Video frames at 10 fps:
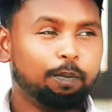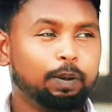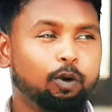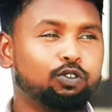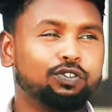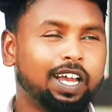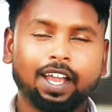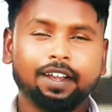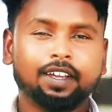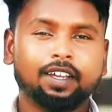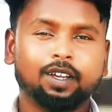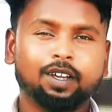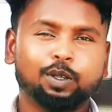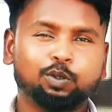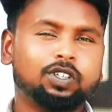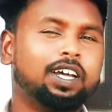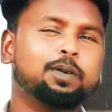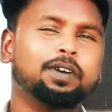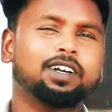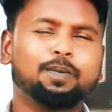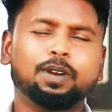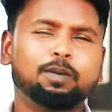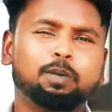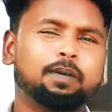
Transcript: और बिग बॉस से आएगी तो शायद अपने काफिले